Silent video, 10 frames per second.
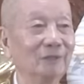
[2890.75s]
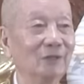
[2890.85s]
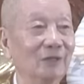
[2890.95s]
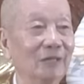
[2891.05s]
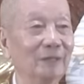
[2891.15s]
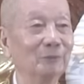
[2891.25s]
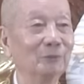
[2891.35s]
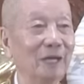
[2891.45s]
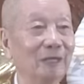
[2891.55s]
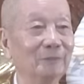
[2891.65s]
họ lại một
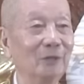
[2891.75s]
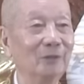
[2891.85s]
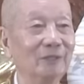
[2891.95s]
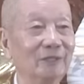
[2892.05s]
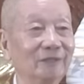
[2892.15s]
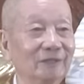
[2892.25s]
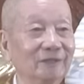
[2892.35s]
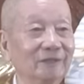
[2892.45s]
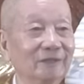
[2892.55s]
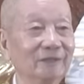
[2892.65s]
lại mà họ lên tới
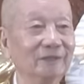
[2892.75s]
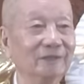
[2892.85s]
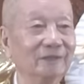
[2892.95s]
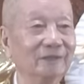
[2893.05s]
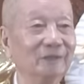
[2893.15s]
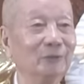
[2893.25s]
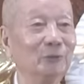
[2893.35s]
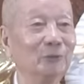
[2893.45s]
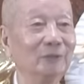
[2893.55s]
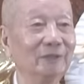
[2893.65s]
trên trên đỉnh núi